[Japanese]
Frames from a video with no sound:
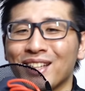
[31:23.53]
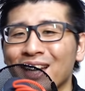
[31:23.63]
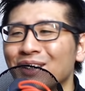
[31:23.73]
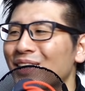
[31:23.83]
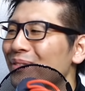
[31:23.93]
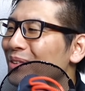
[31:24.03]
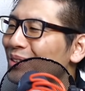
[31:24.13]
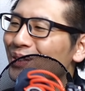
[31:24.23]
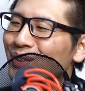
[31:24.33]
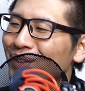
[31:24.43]
にね比べ
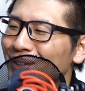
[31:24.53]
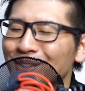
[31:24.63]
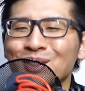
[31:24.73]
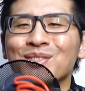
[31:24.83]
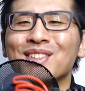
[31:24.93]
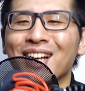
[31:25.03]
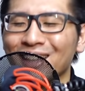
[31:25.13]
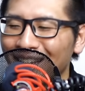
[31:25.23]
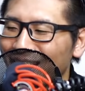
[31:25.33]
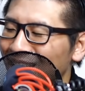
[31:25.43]
るとやっぱりズームな
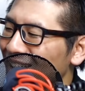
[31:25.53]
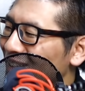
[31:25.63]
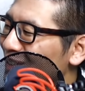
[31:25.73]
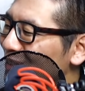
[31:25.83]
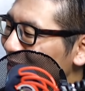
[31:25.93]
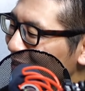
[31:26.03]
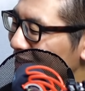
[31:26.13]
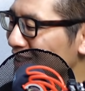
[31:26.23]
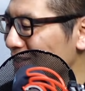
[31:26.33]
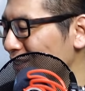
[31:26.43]
んでいろいろ劣っ
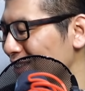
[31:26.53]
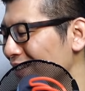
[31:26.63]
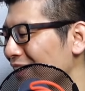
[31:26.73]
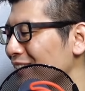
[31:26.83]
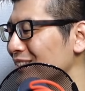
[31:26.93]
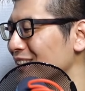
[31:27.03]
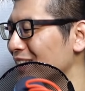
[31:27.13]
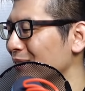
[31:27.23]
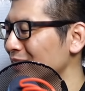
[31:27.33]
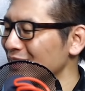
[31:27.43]
てしまう点はあるんです
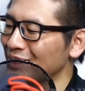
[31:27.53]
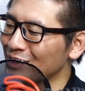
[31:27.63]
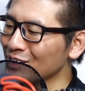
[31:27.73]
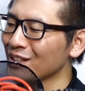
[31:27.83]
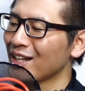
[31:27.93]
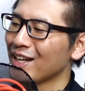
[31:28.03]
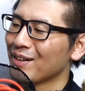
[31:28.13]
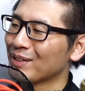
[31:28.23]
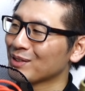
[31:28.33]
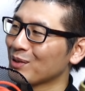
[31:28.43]
けども、実質、
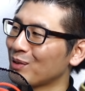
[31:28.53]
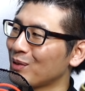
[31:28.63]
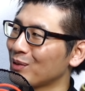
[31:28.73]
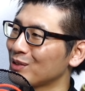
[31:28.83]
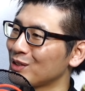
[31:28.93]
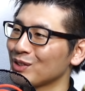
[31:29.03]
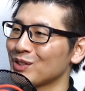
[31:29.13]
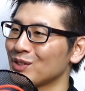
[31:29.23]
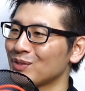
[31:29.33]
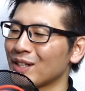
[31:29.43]
その
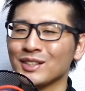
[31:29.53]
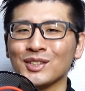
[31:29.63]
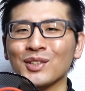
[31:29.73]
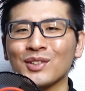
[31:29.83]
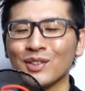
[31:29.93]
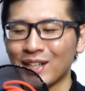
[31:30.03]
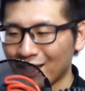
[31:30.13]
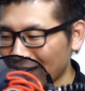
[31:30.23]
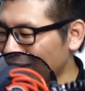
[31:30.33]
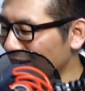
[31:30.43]
10万ちょっとで
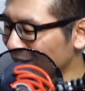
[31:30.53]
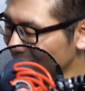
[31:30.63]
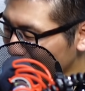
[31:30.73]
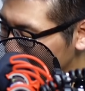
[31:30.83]
ね買えるレ